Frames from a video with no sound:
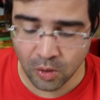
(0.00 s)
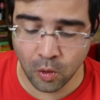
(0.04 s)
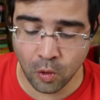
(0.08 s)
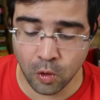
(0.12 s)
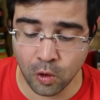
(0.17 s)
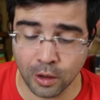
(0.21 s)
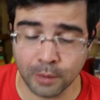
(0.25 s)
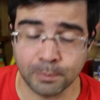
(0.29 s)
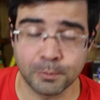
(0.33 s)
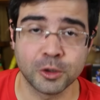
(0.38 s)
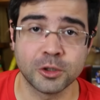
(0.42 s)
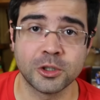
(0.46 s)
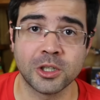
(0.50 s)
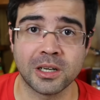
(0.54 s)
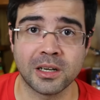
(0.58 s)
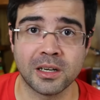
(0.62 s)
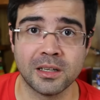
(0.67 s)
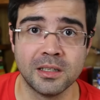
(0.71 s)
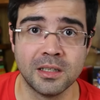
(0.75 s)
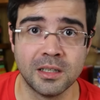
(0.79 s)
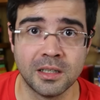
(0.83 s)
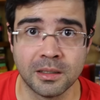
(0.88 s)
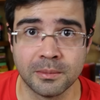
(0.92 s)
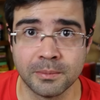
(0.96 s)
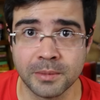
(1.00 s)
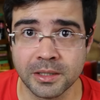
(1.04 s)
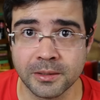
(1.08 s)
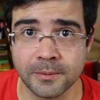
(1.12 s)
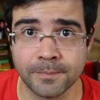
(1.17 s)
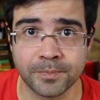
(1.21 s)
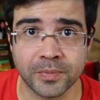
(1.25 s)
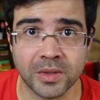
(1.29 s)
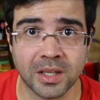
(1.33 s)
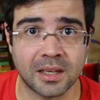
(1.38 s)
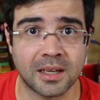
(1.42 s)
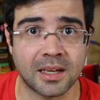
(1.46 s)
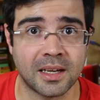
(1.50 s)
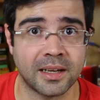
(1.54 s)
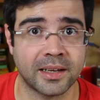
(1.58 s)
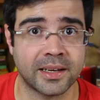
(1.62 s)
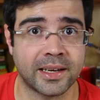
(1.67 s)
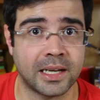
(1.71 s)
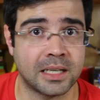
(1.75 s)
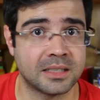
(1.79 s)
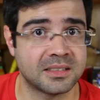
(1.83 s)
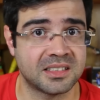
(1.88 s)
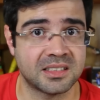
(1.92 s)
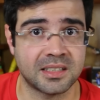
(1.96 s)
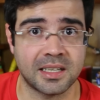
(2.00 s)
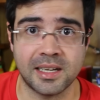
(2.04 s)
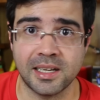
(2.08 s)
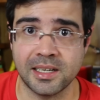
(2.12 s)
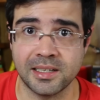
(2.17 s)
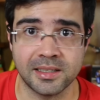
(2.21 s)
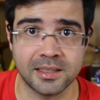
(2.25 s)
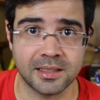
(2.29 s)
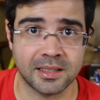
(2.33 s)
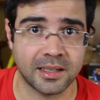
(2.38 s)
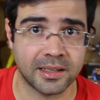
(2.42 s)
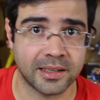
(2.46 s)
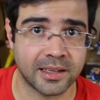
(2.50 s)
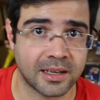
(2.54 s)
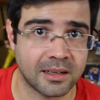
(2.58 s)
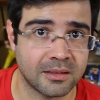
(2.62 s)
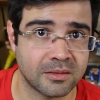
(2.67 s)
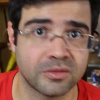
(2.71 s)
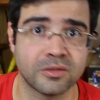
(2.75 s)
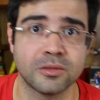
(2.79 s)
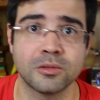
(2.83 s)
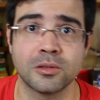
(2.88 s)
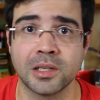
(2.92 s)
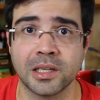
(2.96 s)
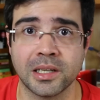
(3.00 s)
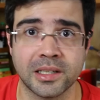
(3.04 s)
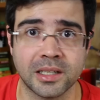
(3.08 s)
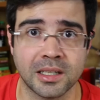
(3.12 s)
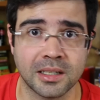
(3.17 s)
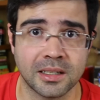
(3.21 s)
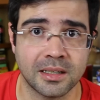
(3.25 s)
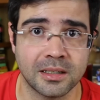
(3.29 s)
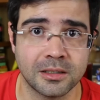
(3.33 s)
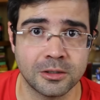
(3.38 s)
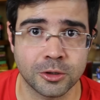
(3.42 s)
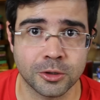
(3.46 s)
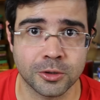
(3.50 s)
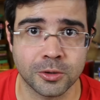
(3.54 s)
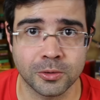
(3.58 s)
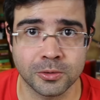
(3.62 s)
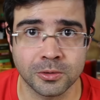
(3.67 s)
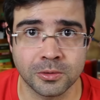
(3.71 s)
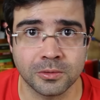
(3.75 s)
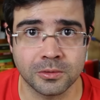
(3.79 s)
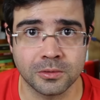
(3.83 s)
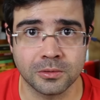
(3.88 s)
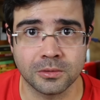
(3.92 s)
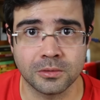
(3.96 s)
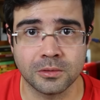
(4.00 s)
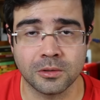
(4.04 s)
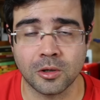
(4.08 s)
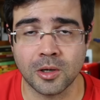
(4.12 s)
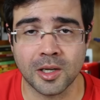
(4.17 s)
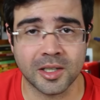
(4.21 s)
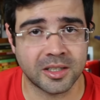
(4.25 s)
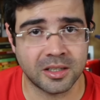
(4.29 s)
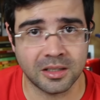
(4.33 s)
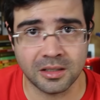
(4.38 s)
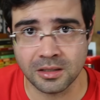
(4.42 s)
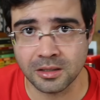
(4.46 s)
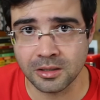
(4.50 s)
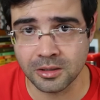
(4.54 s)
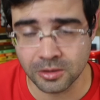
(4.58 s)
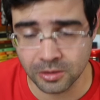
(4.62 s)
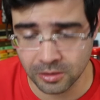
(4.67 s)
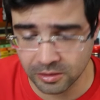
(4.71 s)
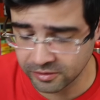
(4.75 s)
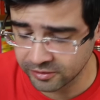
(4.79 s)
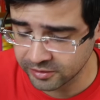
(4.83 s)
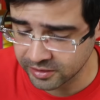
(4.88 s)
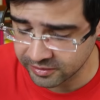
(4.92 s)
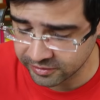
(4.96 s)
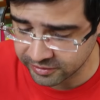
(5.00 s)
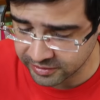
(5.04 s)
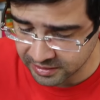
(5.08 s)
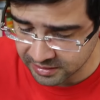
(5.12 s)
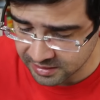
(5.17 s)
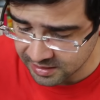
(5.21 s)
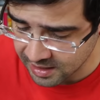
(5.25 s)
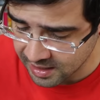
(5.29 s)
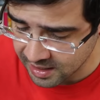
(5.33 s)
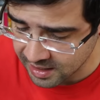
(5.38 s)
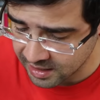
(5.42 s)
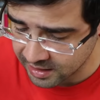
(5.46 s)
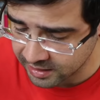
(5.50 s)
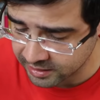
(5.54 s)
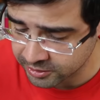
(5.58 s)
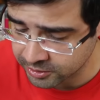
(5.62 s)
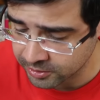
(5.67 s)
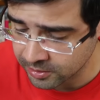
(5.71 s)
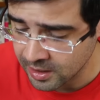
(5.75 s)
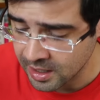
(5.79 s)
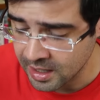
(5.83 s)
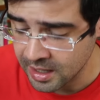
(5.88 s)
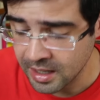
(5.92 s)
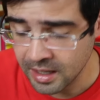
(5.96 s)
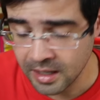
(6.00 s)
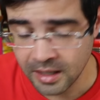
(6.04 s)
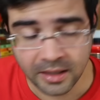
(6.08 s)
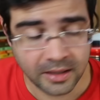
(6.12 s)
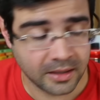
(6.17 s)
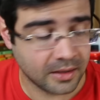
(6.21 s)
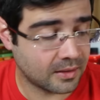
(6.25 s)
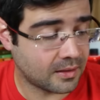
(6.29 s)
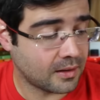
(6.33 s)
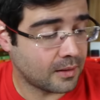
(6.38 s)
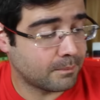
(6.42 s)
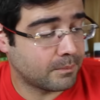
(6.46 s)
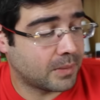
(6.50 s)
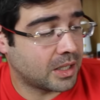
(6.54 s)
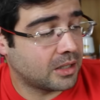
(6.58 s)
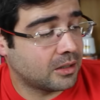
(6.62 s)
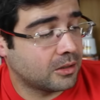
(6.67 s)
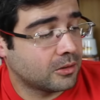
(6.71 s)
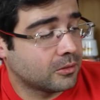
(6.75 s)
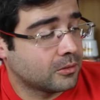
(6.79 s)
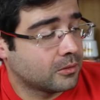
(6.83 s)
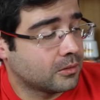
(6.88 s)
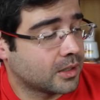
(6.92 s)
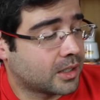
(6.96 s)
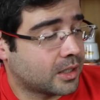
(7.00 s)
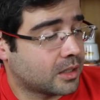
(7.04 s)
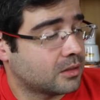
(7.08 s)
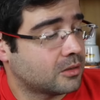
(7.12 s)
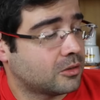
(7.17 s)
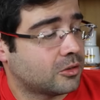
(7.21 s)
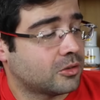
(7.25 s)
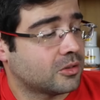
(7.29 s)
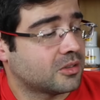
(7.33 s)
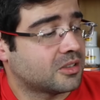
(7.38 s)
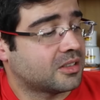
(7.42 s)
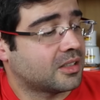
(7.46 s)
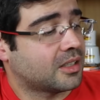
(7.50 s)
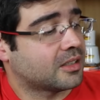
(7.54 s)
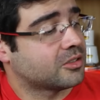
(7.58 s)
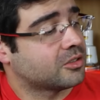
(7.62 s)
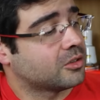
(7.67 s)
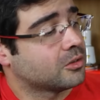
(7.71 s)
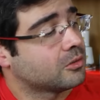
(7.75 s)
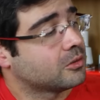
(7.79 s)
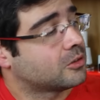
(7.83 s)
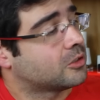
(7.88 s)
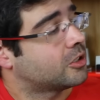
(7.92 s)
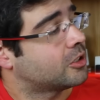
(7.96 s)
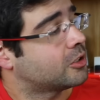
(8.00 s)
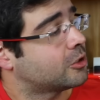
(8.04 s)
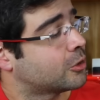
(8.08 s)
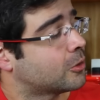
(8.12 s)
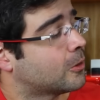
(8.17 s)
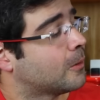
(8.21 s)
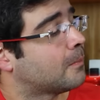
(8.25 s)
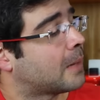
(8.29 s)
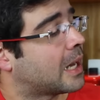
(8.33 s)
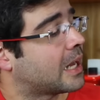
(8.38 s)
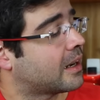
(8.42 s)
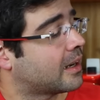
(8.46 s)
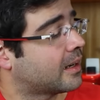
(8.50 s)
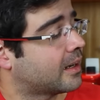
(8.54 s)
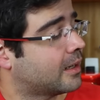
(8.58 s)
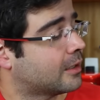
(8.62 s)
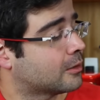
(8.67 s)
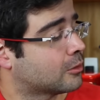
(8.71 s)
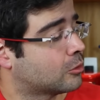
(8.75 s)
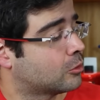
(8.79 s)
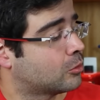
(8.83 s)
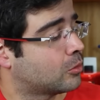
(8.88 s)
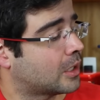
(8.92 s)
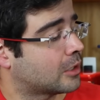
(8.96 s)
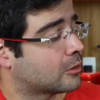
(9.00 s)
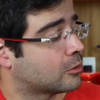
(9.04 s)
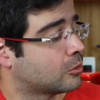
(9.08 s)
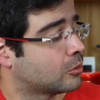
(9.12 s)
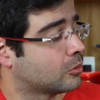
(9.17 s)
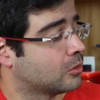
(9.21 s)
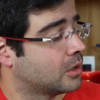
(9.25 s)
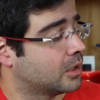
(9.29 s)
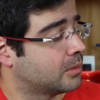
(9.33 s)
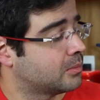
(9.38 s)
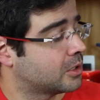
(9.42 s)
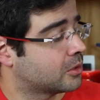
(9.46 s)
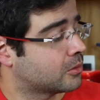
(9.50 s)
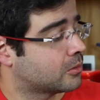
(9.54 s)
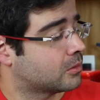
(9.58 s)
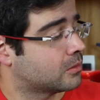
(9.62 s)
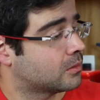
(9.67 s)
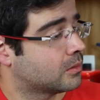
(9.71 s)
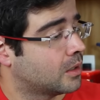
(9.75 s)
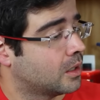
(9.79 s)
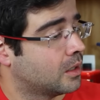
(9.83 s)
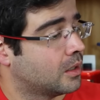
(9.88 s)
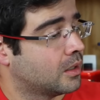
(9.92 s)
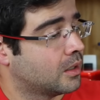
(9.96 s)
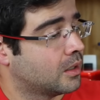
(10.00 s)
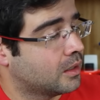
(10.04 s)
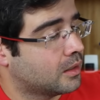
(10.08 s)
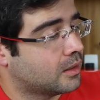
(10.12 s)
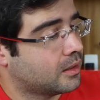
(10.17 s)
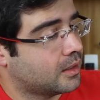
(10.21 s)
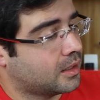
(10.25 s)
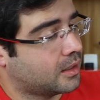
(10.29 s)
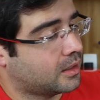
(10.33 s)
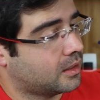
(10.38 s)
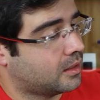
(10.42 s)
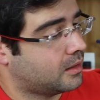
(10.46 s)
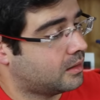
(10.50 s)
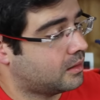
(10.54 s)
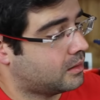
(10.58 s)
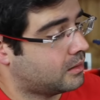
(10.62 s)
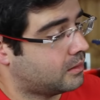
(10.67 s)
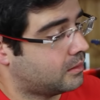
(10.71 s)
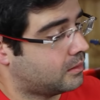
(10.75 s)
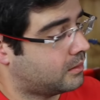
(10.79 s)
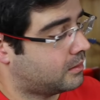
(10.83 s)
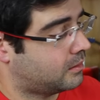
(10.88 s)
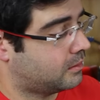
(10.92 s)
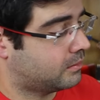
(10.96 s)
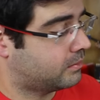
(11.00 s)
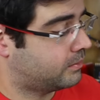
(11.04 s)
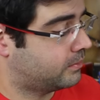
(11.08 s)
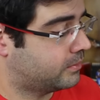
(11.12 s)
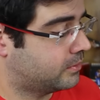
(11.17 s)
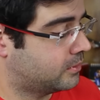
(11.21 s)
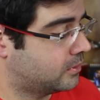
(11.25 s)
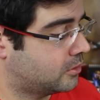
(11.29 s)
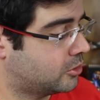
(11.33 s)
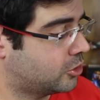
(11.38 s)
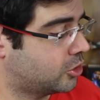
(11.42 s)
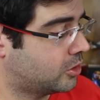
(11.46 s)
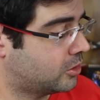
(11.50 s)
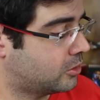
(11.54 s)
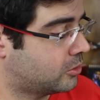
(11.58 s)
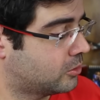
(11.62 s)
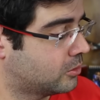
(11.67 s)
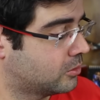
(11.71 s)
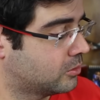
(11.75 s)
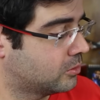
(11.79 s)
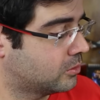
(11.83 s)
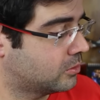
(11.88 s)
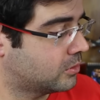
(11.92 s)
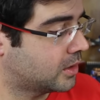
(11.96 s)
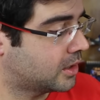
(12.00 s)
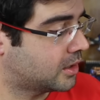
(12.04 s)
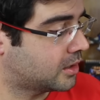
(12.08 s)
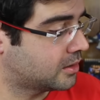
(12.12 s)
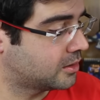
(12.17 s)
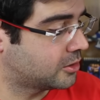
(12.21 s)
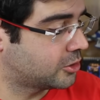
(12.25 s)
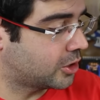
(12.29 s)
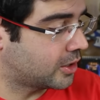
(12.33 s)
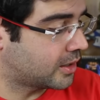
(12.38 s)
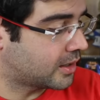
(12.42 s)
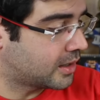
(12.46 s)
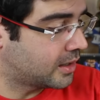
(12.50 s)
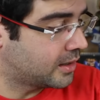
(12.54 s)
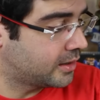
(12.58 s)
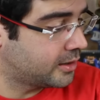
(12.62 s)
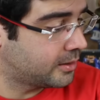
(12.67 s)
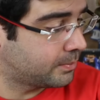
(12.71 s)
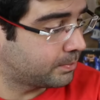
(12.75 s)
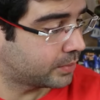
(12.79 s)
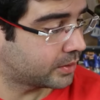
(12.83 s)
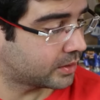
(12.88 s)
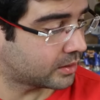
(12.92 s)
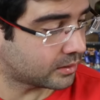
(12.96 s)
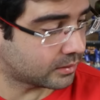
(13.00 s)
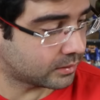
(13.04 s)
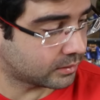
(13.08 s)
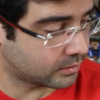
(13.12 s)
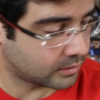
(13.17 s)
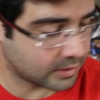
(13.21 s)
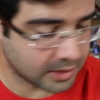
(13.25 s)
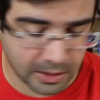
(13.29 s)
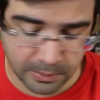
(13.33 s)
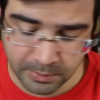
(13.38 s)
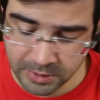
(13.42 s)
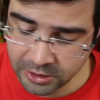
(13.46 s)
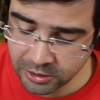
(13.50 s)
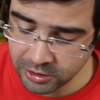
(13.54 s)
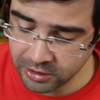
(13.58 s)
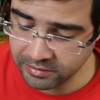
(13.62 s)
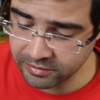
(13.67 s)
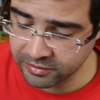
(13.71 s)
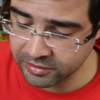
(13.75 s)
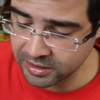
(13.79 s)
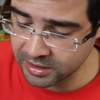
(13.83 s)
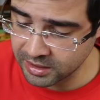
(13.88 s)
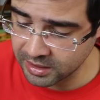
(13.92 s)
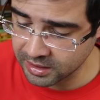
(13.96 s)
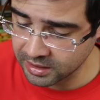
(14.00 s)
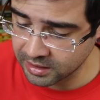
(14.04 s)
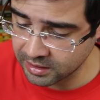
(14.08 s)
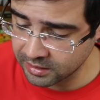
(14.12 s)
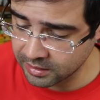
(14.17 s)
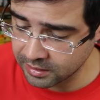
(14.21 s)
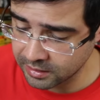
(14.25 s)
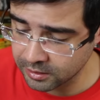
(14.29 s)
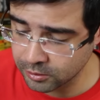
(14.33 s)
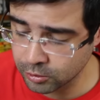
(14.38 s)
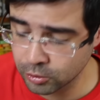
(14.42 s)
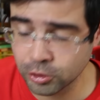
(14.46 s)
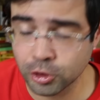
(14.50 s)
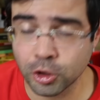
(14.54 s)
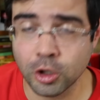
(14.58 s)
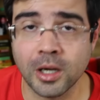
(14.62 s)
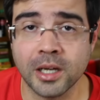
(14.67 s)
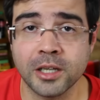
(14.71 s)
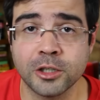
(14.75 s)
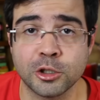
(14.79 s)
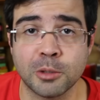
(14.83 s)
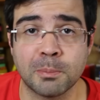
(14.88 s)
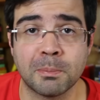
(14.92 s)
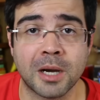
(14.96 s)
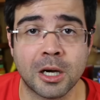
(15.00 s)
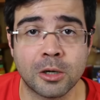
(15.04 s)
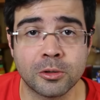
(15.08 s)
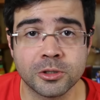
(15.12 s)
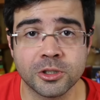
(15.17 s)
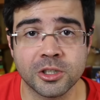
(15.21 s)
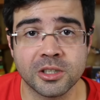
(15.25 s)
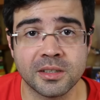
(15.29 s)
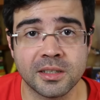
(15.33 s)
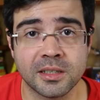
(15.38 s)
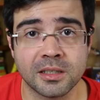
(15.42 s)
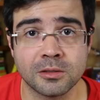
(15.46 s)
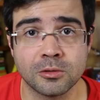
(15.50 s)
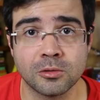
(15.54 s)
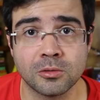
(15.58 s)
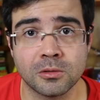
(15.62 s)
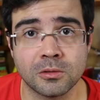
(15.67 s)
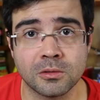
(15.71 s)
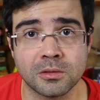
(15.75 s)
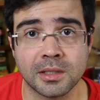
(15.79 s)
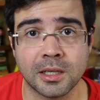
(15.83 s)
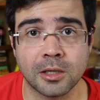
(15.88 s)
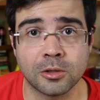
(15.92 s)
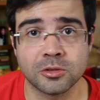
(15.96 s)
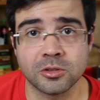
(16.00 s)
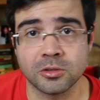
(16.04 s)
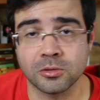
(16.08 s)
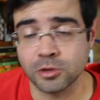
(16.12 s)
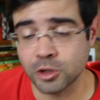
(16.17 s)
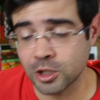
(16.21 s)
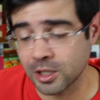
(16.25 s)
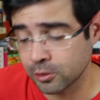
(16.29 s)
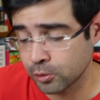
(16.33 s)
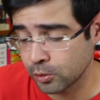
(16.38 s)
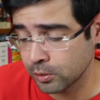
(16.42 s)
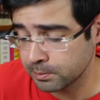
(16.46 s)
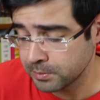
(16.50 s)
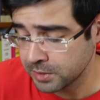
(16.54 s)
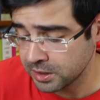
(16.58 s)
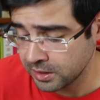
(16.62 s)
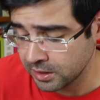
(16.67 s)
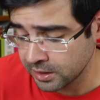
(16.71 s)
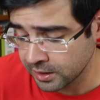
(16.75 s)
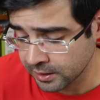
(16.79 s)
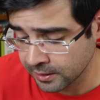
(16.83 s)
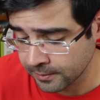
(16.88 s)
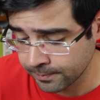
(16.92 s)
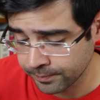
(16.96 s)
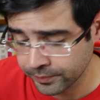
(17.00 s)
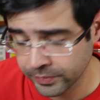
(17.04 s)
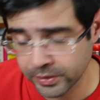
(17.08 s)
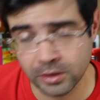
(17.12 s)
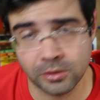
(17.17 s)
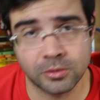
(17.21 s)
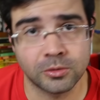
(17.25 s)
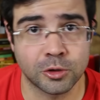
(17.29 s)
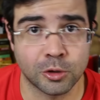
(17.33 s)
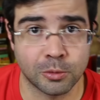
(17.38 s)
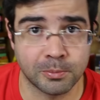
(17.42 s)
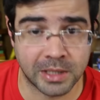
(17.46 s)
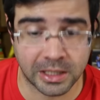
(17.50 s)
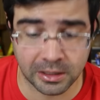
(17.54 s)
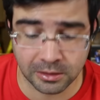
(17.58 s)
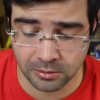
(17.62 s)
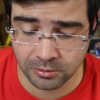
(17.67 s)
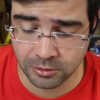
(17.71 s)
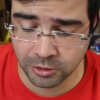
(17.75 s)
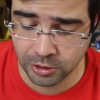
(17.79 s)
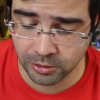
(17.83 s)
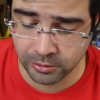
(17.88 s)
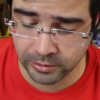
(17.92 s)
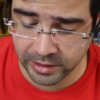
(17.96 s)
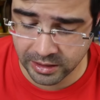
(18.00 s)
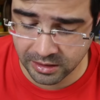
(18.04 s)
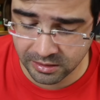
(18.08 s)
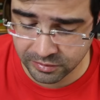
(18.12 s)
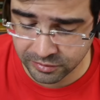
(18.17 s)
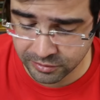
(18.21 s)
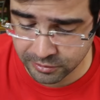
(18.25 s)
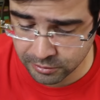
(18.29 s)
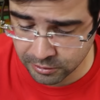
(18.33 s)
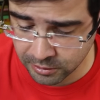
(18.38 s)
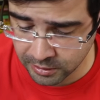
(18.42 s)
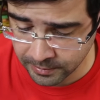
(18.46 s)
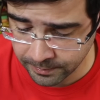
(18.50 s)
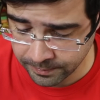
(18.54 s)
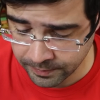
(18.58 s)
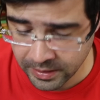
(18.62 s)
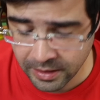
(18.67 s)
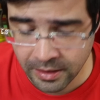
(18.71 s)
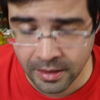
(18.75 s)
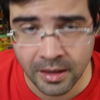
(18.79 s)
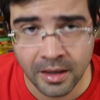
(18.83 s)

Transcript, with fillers: Corpo de Lama, que a KCL regravou lá naquele show do Rock in Rio, que foi fantástico. E também um grande sucesso do disco, Maracatu Atômico, né, que gerou um grande clipe na MTV que, do Jorge Maltner e do Nelson Jacobina, que o Gilberto Gil gravou.